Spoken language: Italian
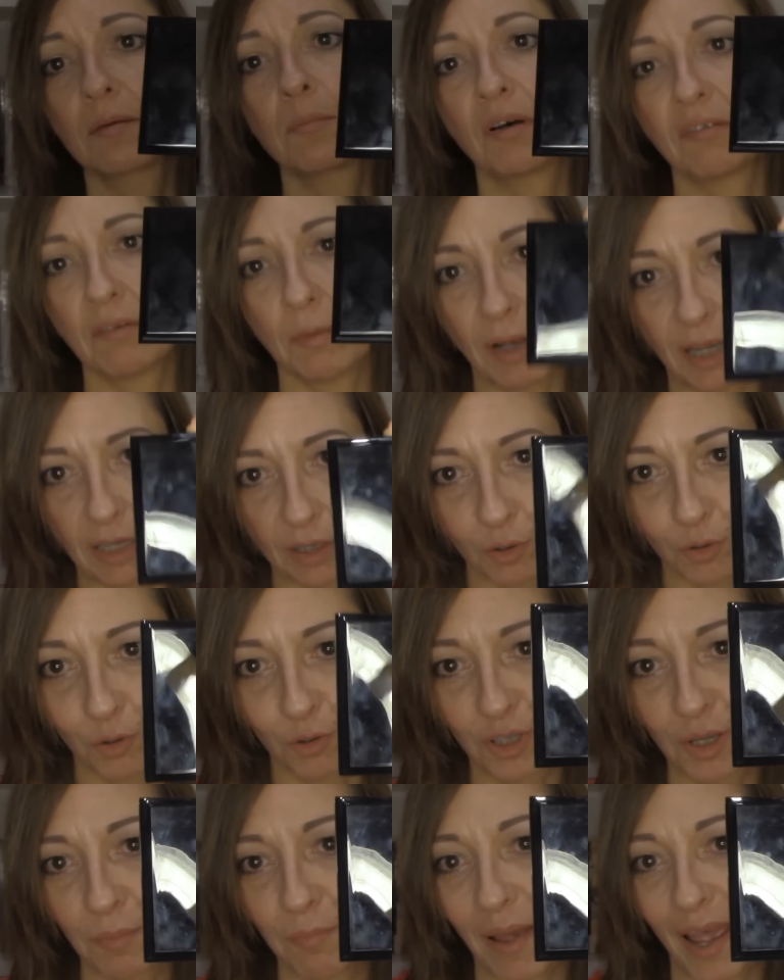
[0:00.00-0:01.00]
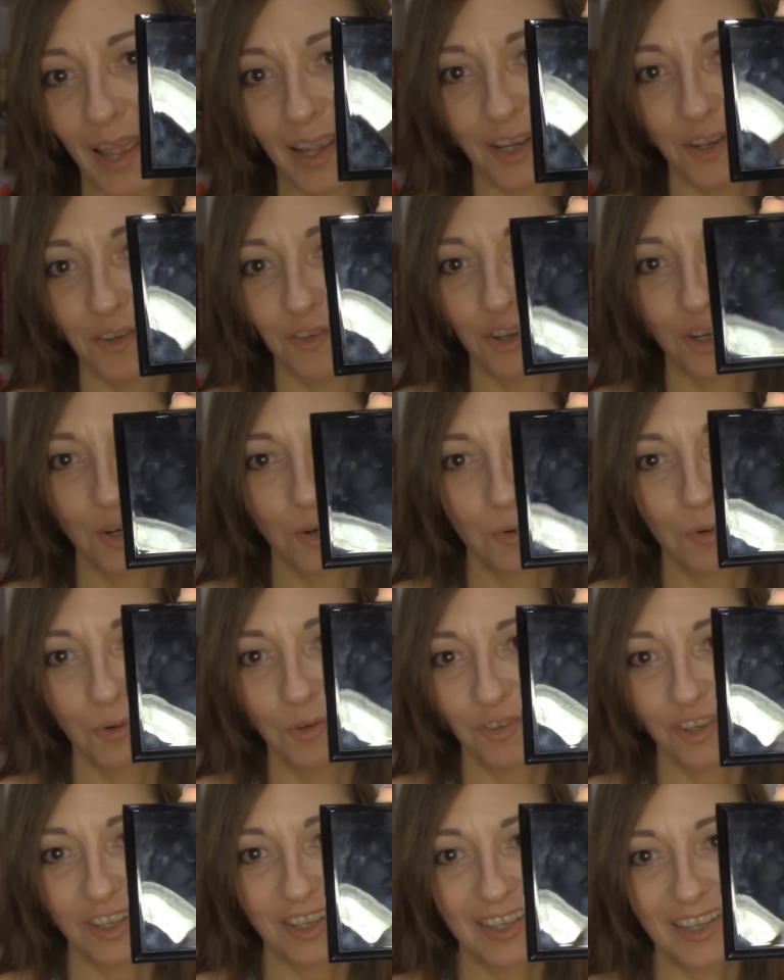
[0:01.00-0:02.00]
ma vabbè, con i packaging
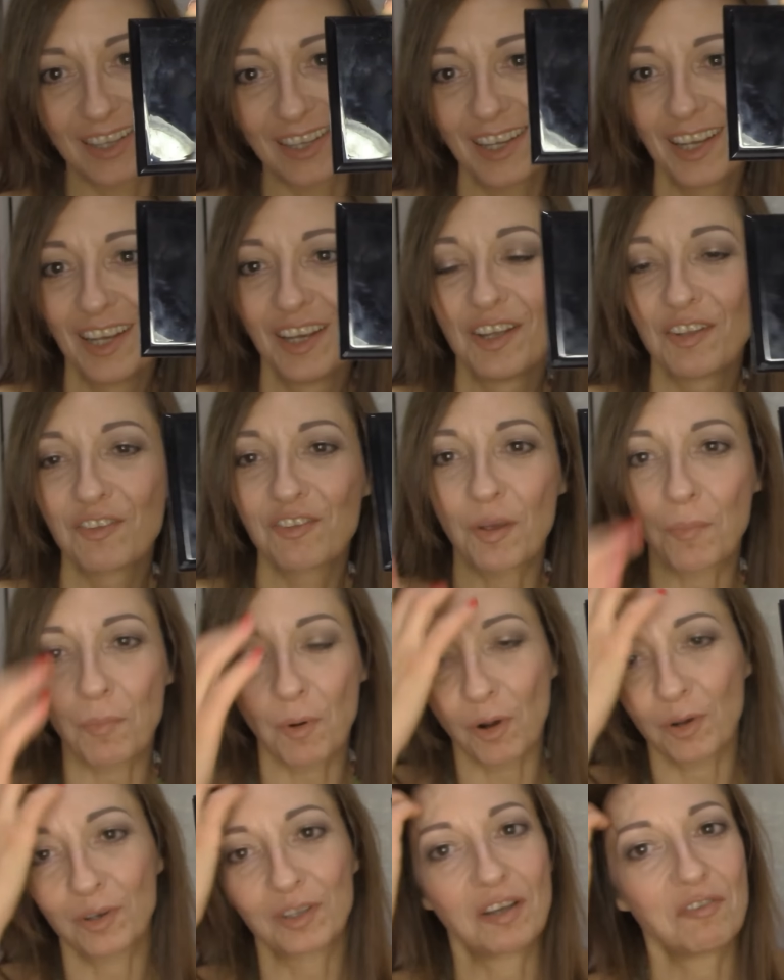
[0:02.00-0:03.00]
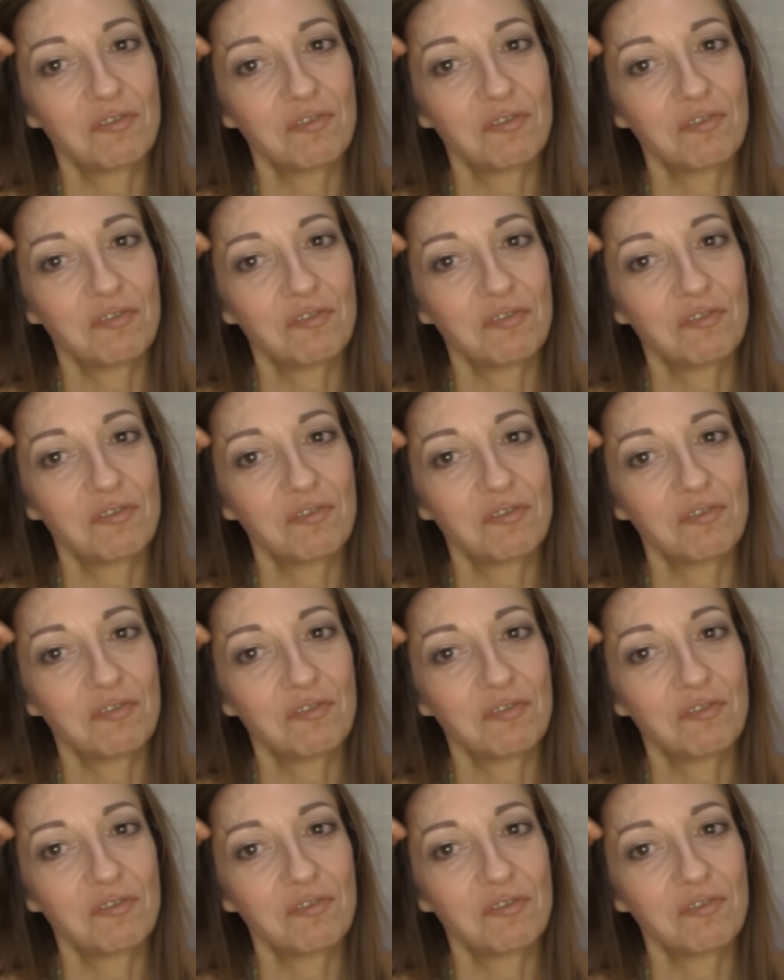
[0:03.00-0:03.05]
lucidi c'è poco da